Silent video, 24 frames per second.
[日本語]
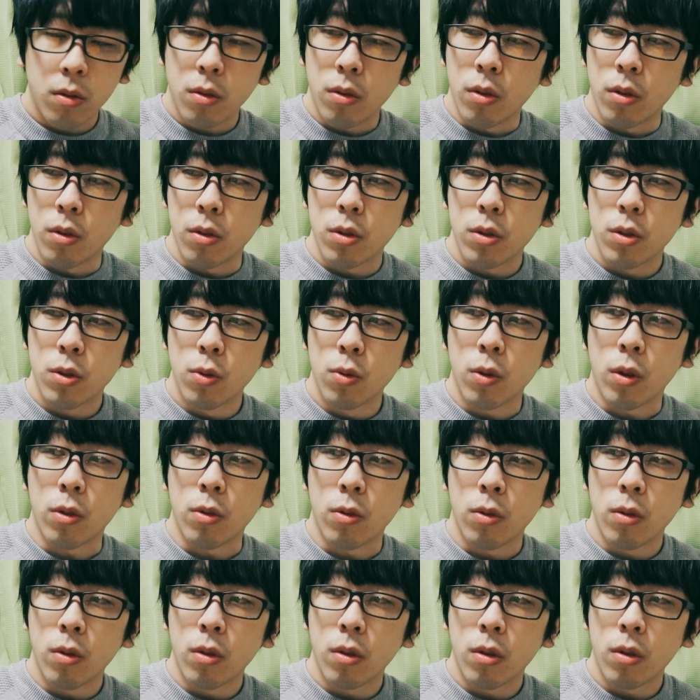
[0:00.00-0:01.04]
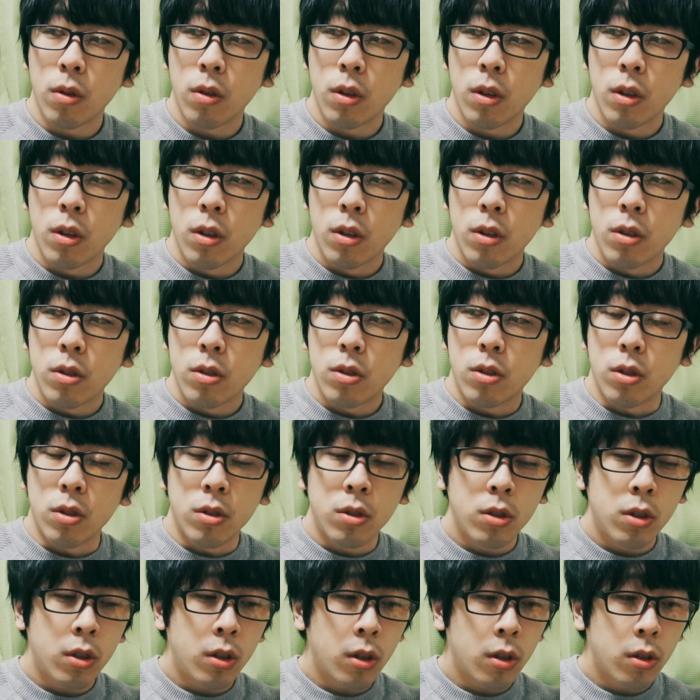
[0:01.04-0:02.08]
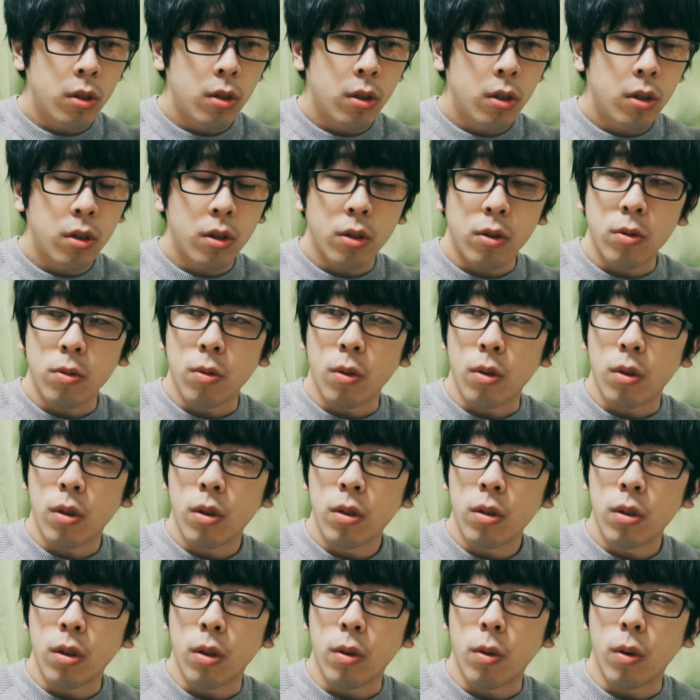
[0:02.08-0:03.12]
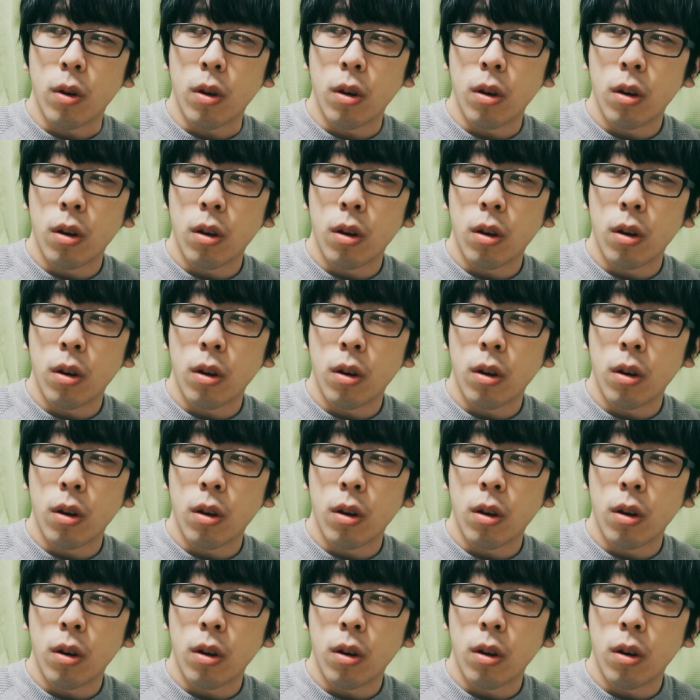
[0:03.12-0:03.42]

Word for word: えそうなの全然やってないかよくわかんないわ